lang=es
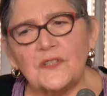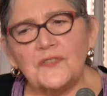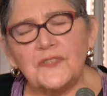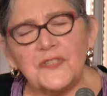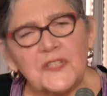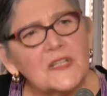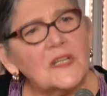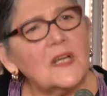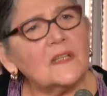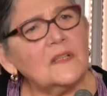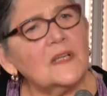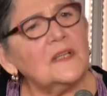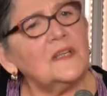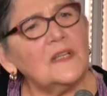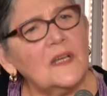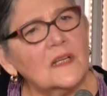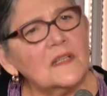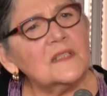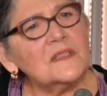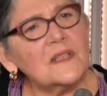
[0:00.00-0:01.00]
China
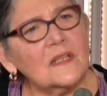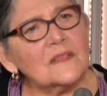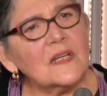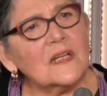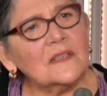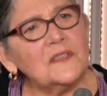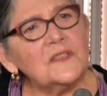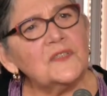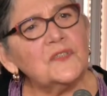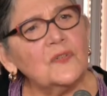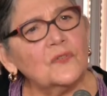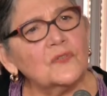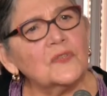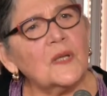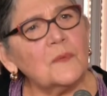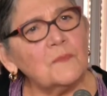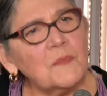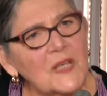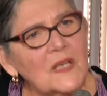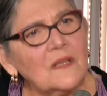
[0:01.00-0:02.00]
tenían esa tradición
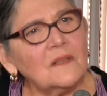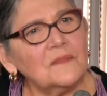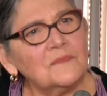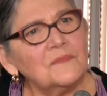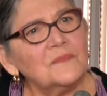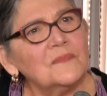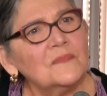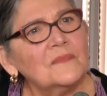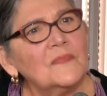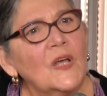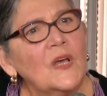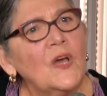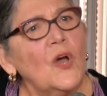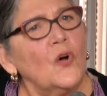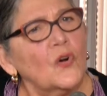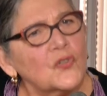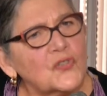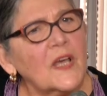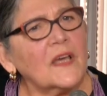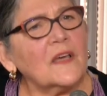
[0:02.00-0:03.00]
también.
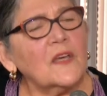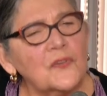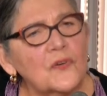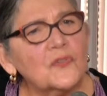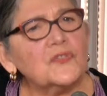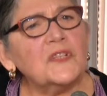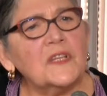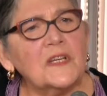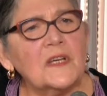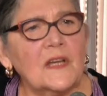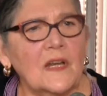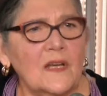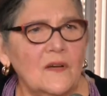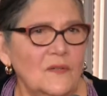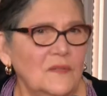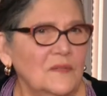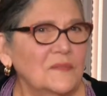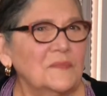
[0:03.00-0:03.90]
O sea que yo sí creo.